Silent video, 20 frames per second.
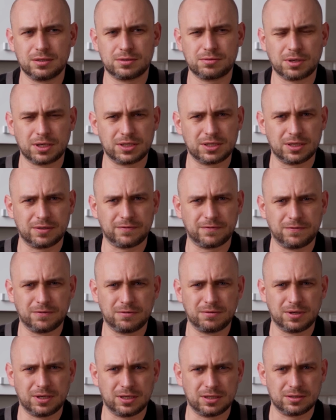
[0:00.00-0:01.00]
Słuchajcie, w
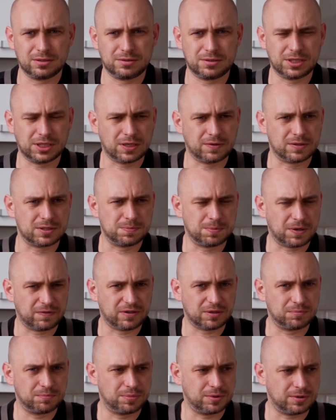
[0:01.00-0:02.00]
ogóle ciekawa
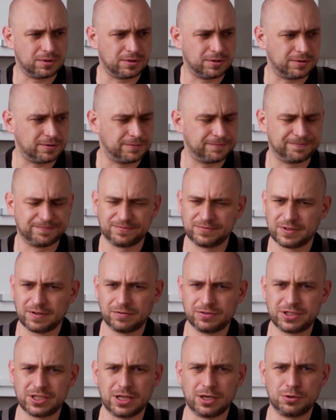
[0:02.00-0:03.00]
sprawa, bo
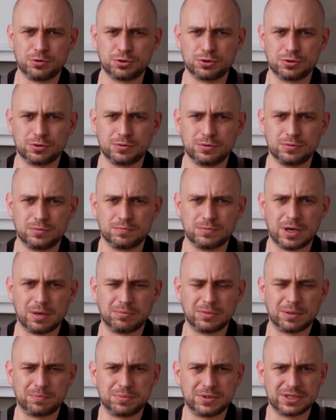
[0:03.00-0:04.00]
w scenariuszu
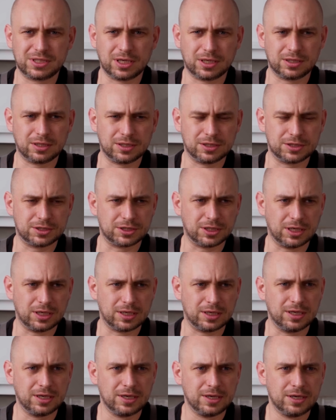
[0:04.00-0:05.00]
mam napisane,
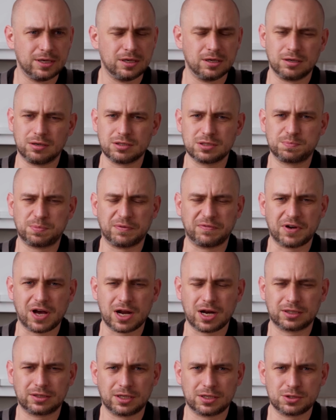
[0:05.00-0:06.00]
że rozbew
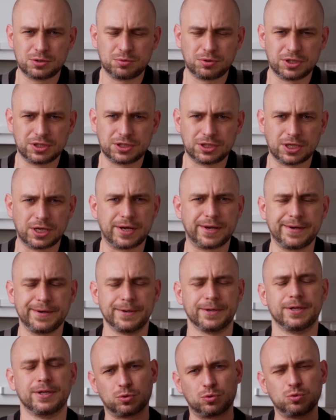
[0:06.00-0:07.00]
charakteryzuje się
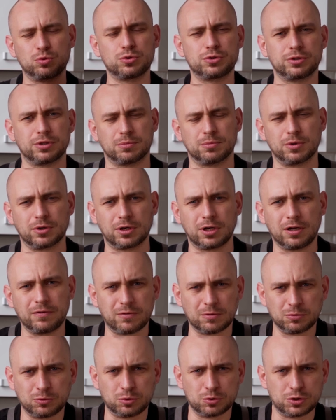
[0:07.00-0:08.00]
podłużną
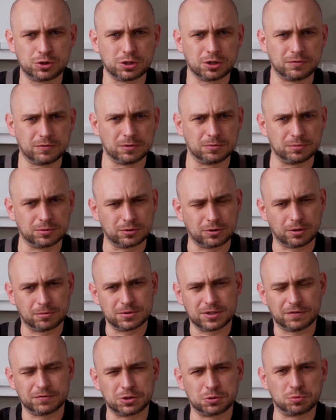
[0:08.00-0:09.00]
okrywą tłuszczową, którą
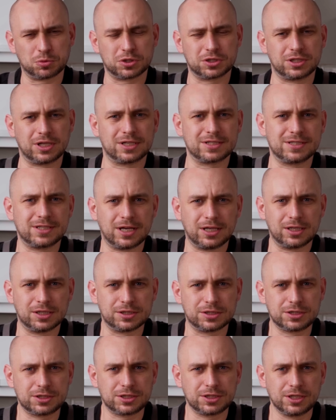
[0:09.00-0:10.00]
zawsze można
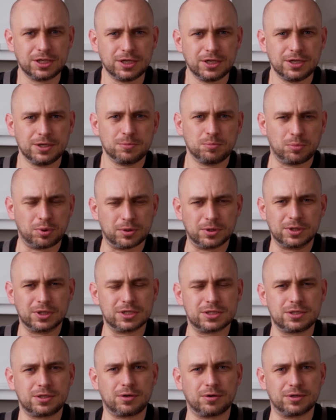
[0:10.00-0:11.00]
znaleźć po
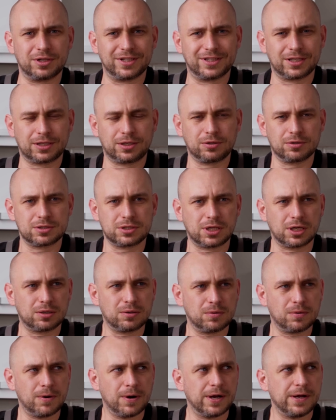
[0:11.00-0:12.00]
jednej stronie takiego
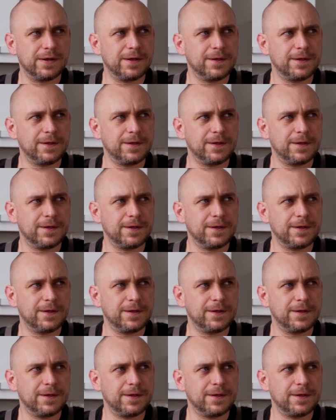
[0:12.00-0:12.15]
steku.